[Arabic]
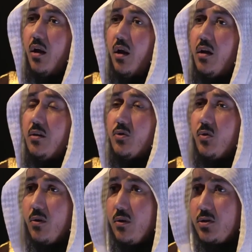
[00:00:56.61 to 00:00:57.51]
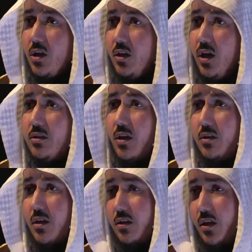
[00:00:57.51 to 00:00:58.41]
لا يضرك شيء
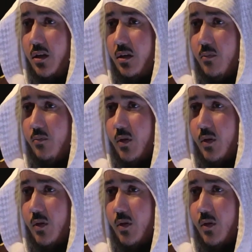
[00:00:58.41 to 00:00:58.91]
حتى ترتحل